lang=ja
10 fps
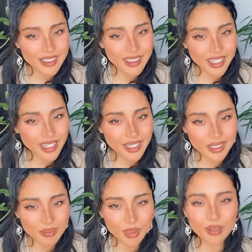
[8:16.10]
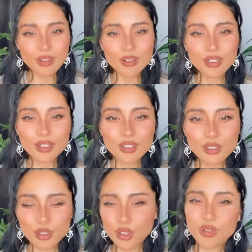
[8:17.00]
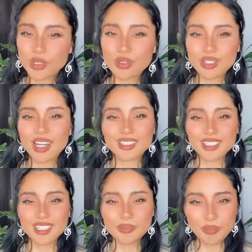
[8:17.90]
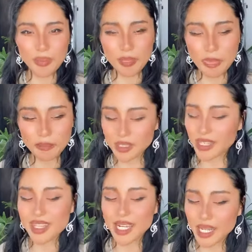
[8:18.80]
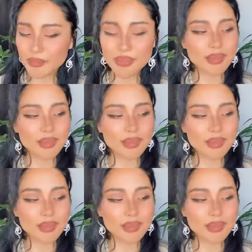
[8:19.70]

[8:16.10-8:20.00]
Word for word: でもう主導を取る感じくださいね